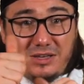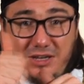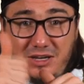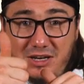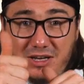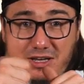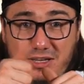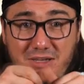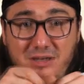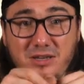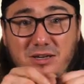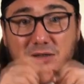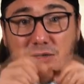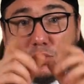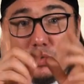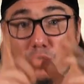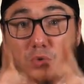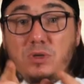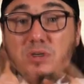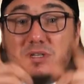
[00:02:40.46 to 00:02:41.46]
إلي
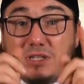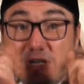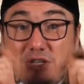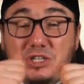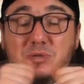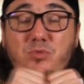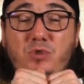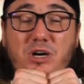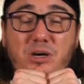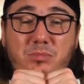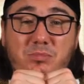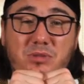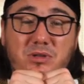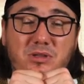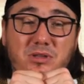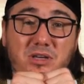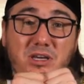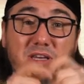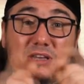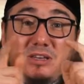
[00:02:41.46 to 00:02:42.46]
قل скажи
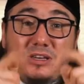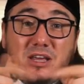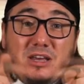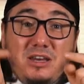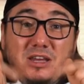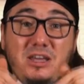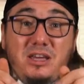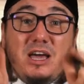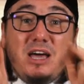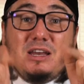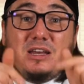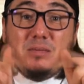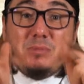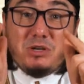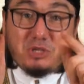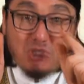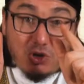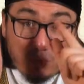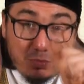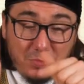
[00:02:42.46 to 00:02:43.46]
Мухаммад إنني أنا
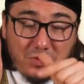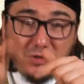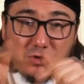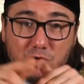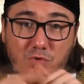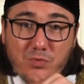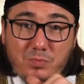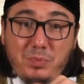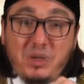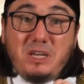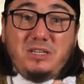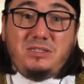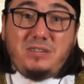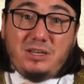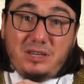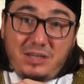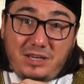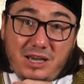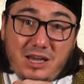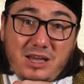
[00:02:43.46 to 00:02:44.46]
بشر مثلكم
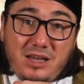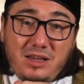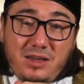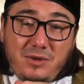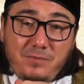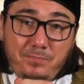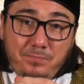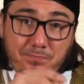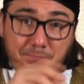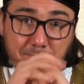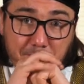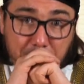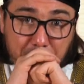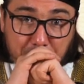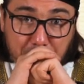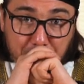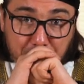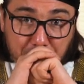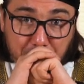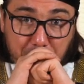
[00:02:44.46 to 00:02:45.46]
поистине я
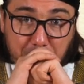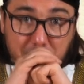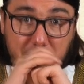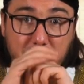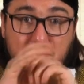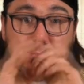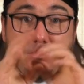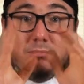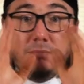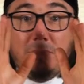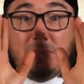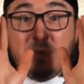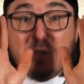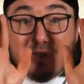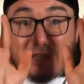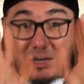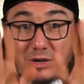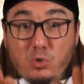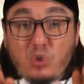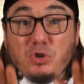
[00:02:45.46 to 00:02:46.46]

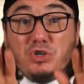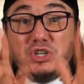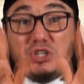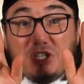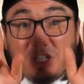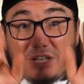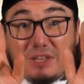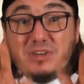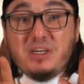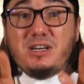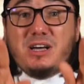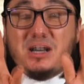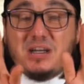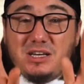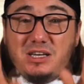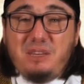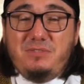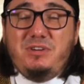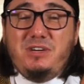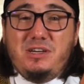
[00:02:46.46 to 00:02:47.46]
такой же человек
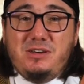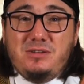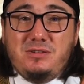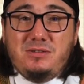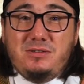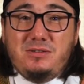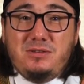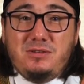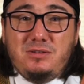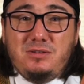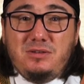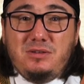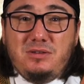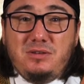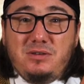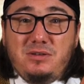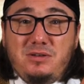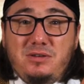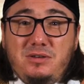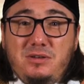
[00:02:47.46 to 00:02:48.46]
как и вы
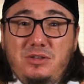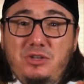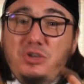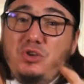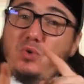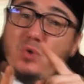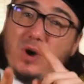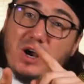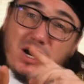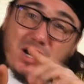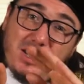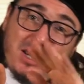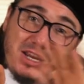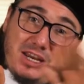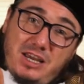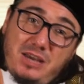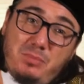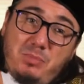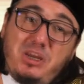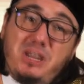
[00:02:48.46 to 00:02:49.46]
Юха
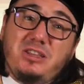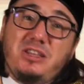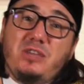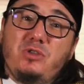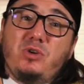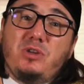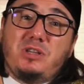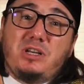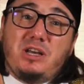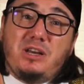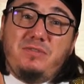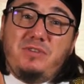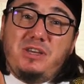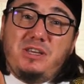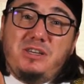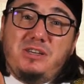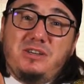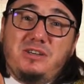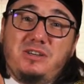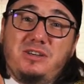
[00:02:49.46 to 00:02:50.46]
илей, мне дано
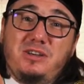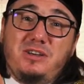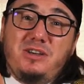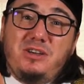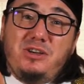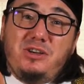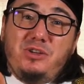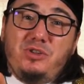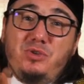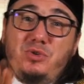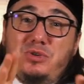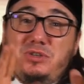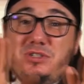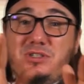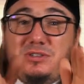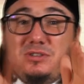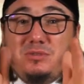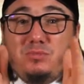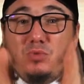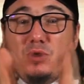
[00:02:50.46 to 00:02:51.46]
откровение. То
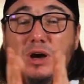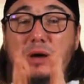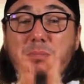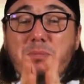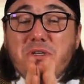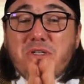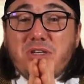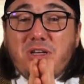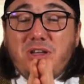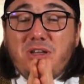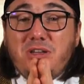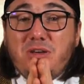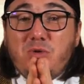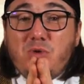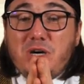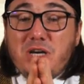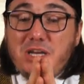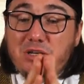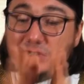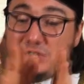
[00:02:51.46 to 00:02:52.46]
есть Мухаммад,
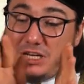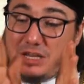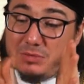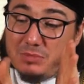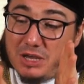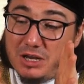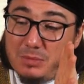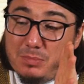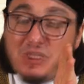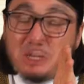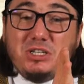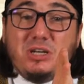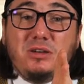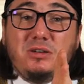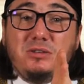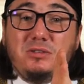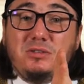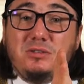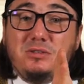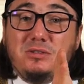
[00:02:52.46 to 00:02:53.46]
саллаллаху алейхи аль-башар,